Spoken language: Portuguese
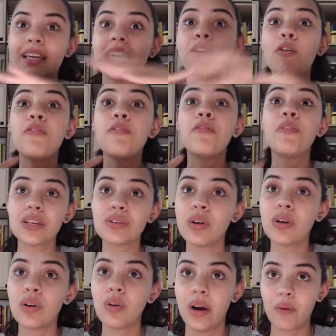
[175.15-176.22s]
o que, que eu
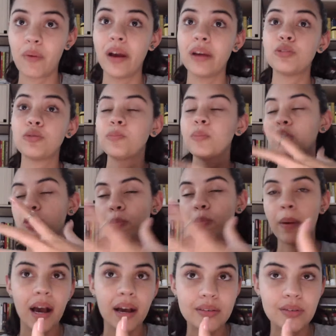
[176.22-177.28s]
faço agora? Quais os primeiros
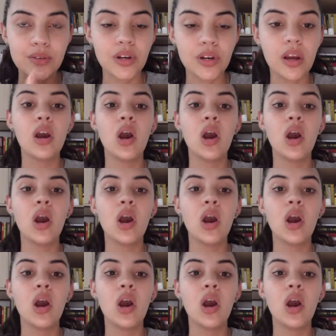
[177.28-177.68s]
passos?